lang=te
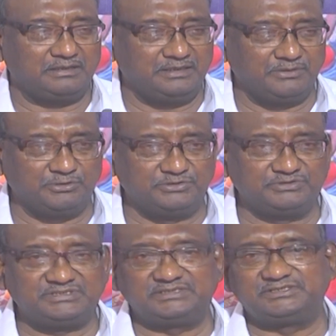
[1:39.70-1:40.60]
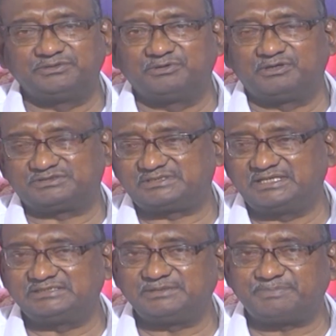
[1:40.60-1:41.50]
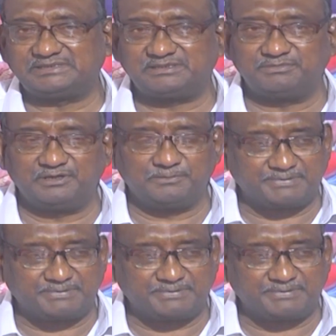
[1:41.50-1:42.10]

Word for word: ఈ రోజు నుంచే జీవోలు వస్తాయని చెప్పి అసెంబ్లీలో